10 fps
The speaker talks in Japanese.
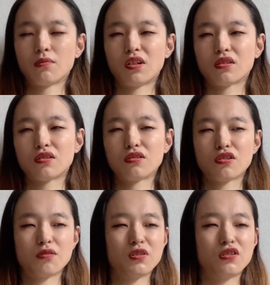まあ、通
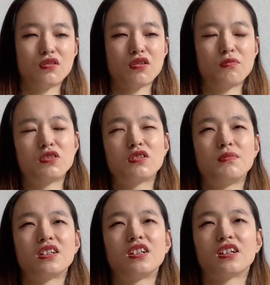所も入所も
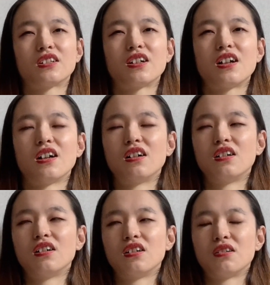含めてやったら
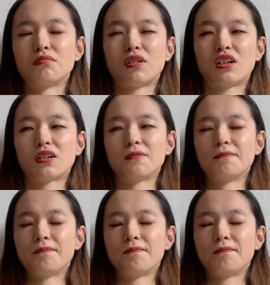まあ